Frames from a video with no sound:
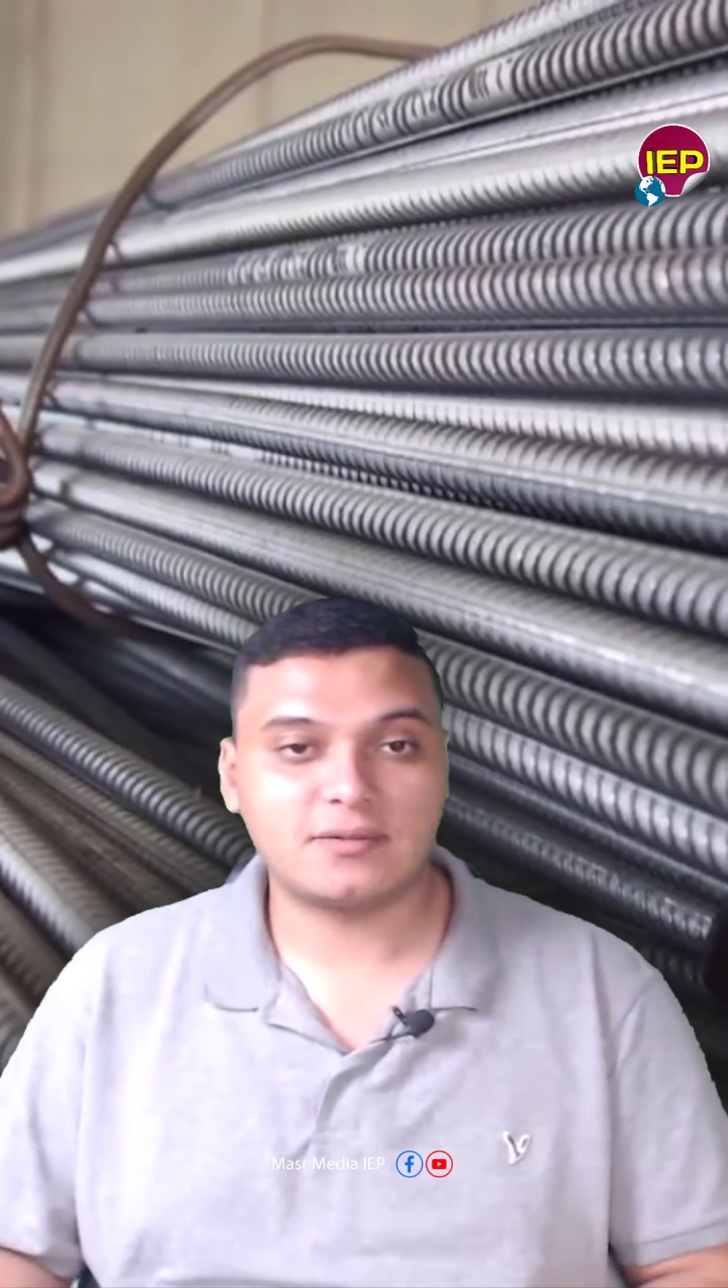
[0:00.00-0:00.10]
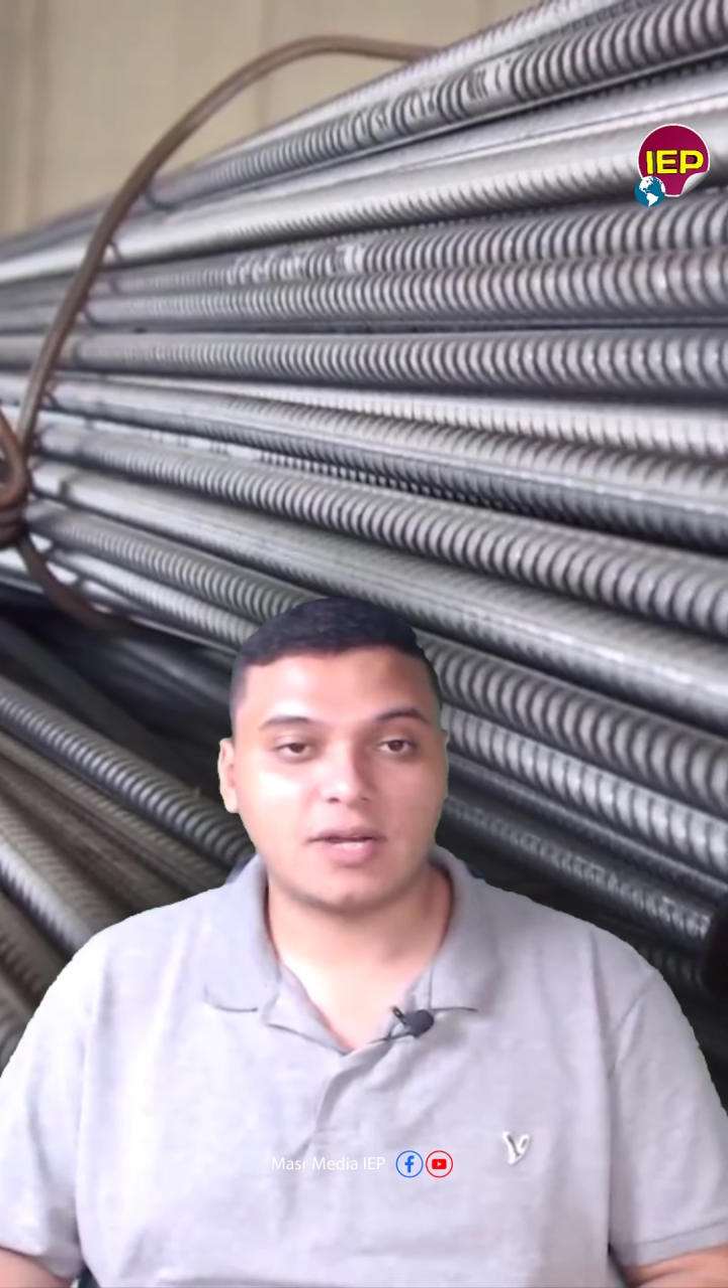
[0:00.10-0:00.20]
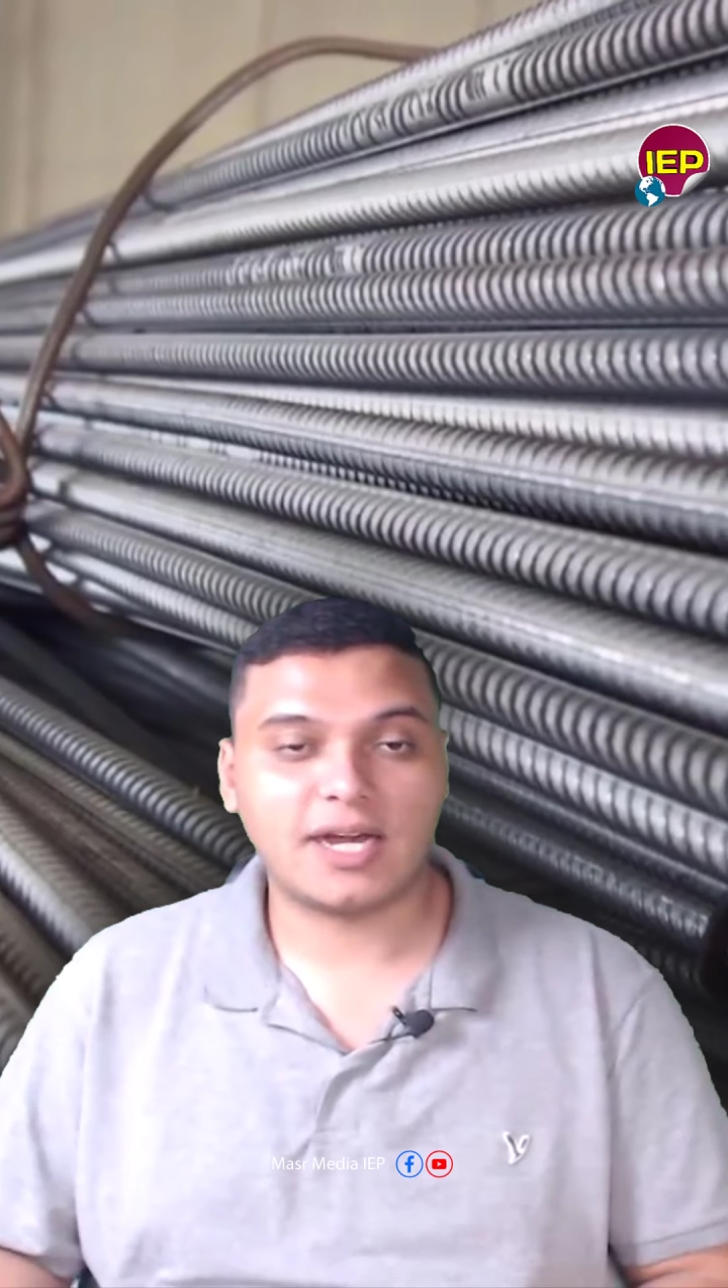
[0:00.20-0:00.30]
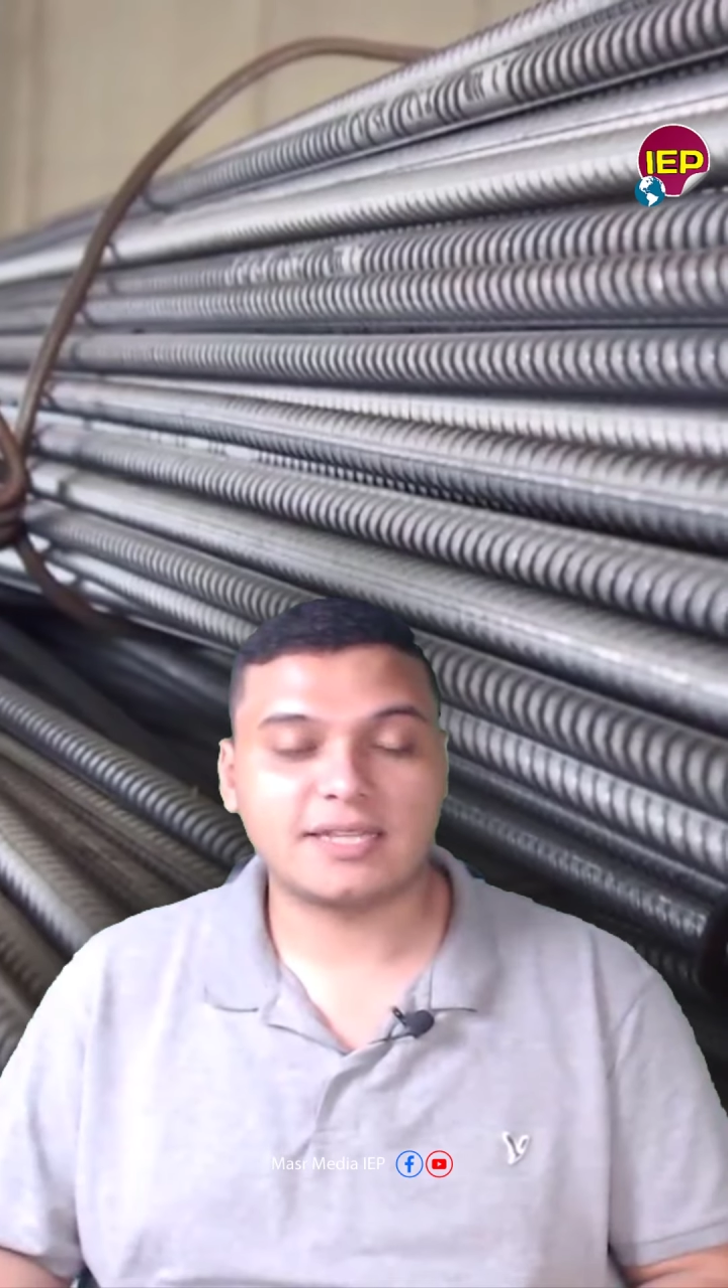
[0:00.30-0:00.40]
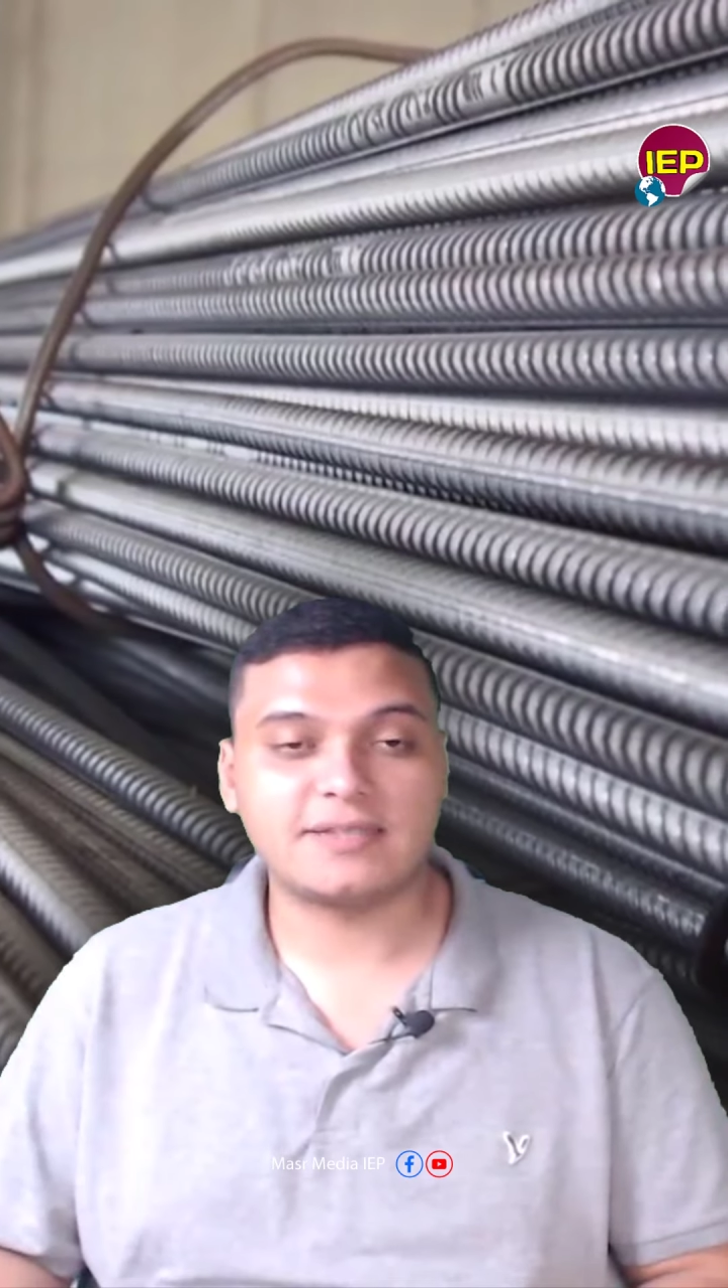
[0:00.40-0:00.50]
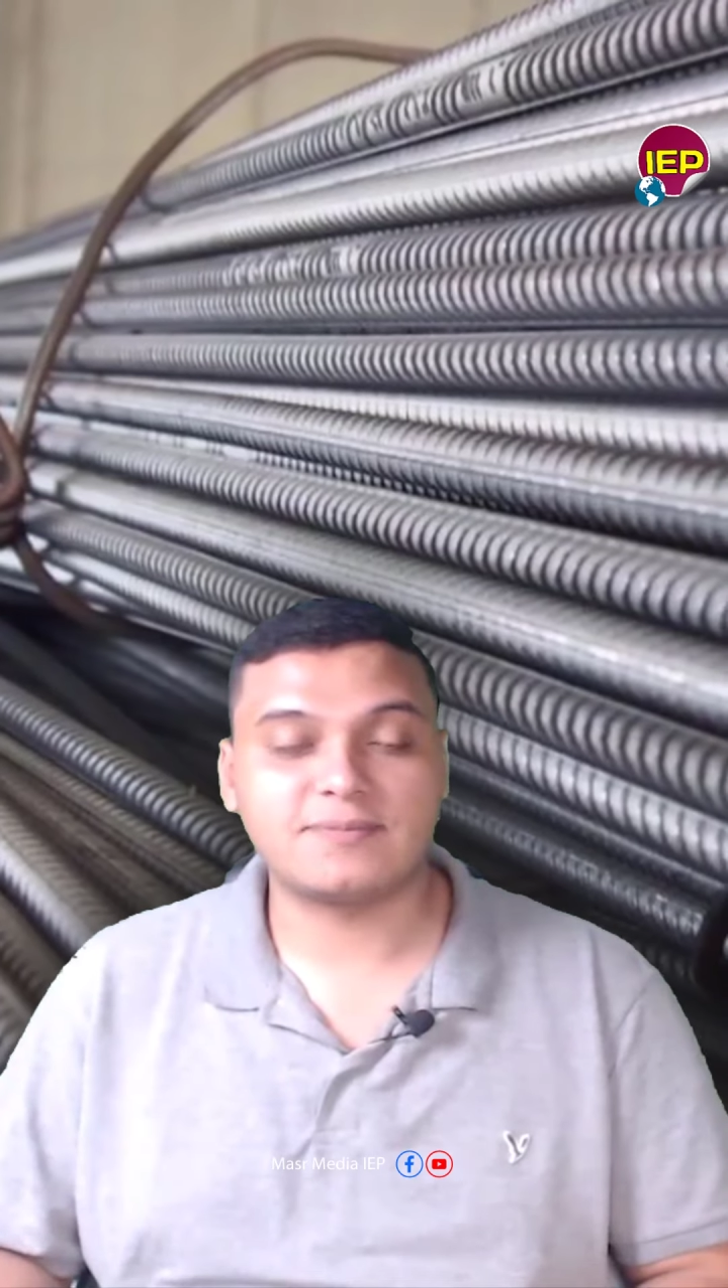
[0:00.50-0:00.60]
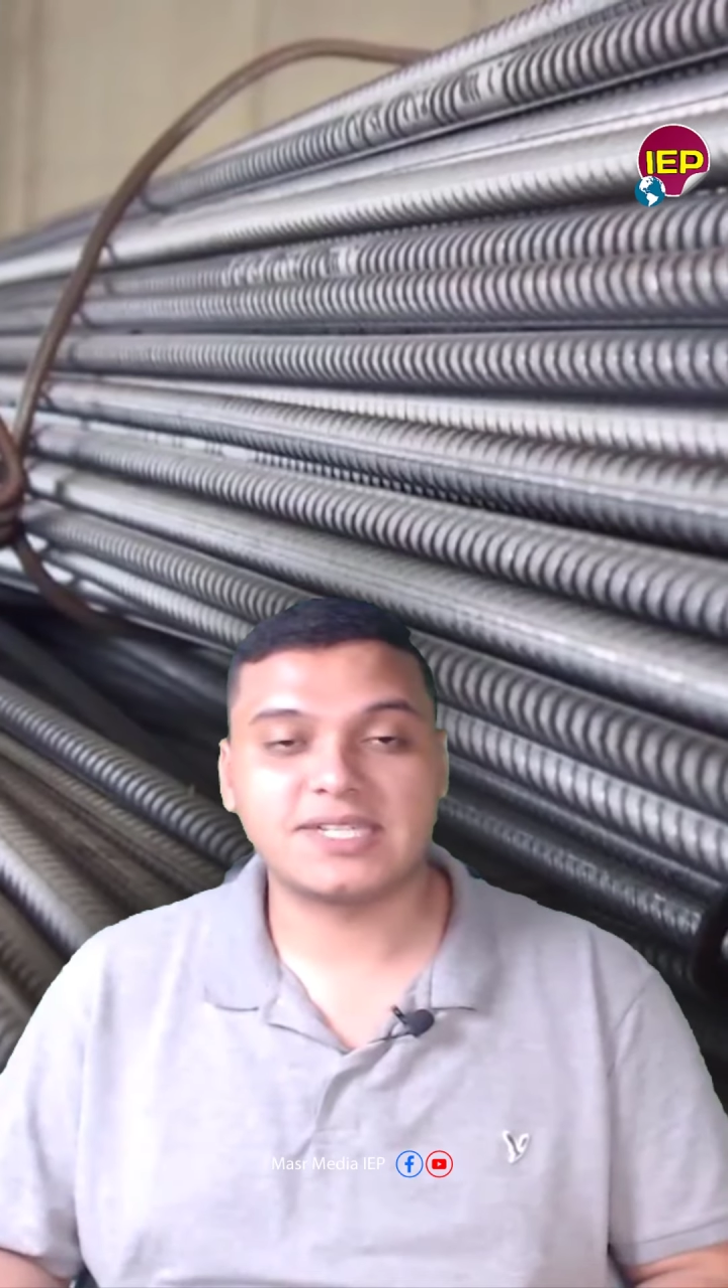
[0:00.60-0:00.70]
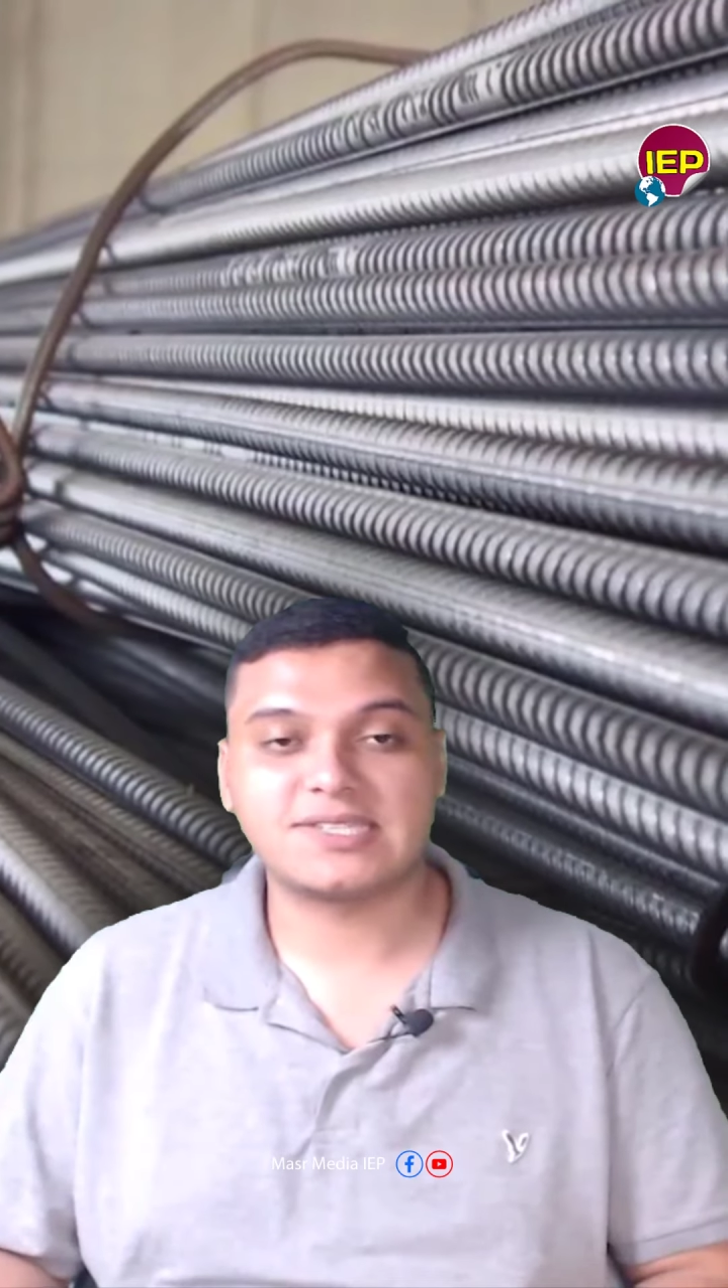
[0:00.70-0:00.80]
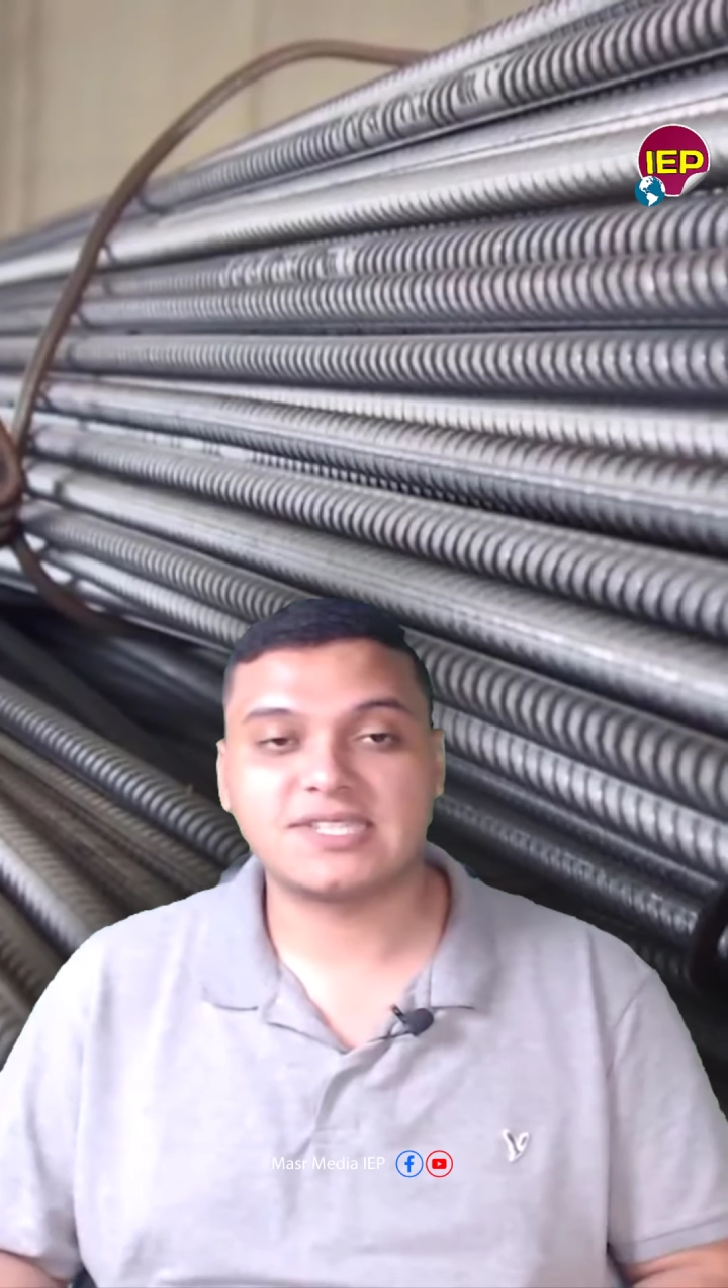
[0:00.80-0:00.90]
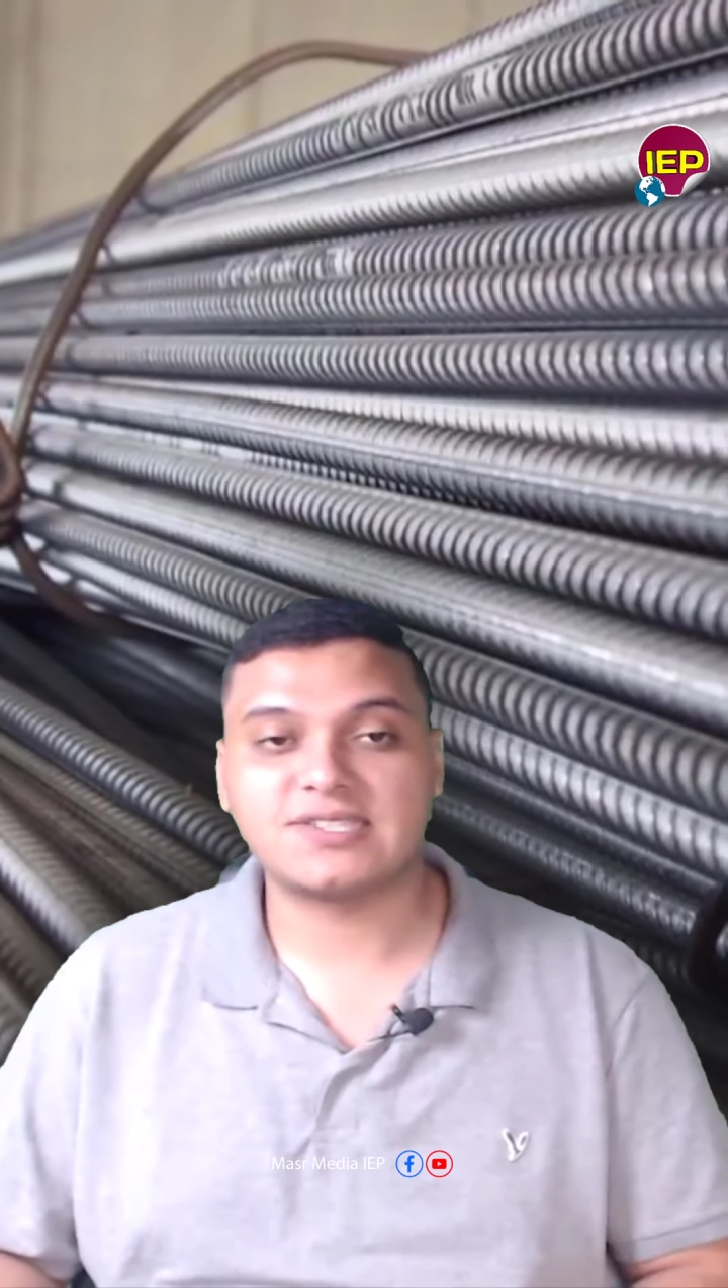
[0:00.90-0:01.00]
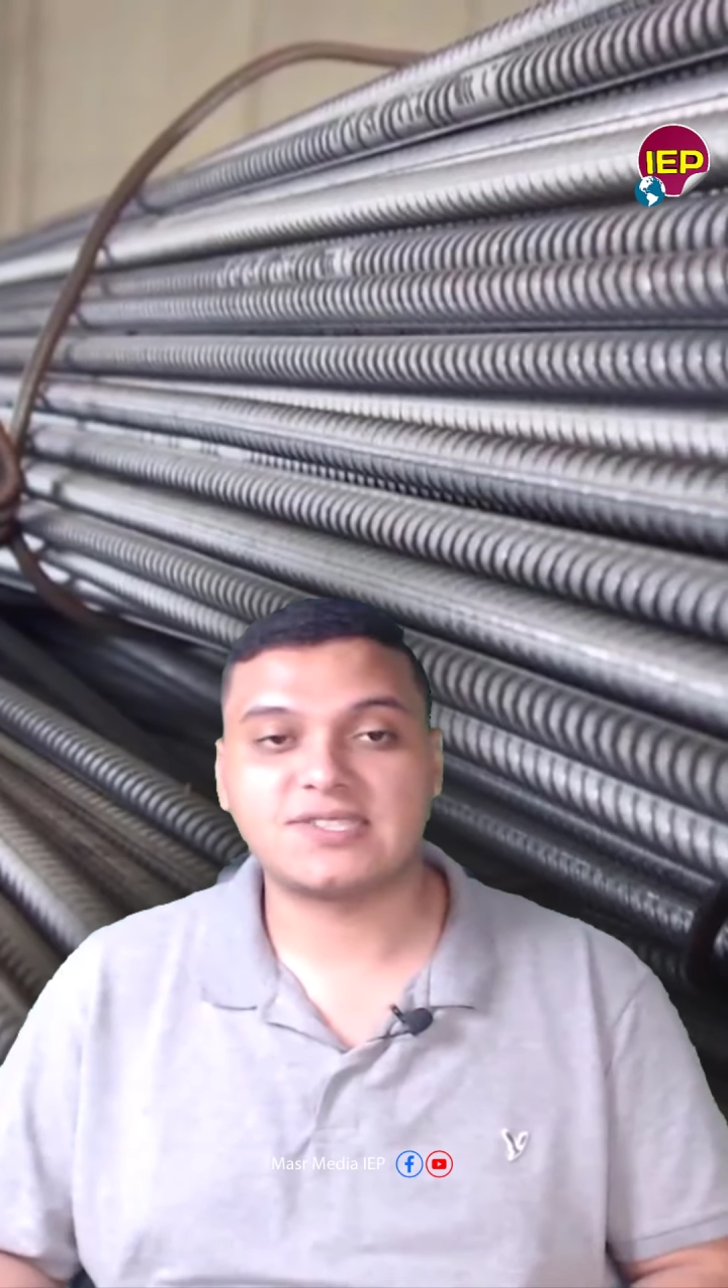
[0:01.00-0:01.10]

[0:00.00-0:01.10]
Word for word: وحديد مصر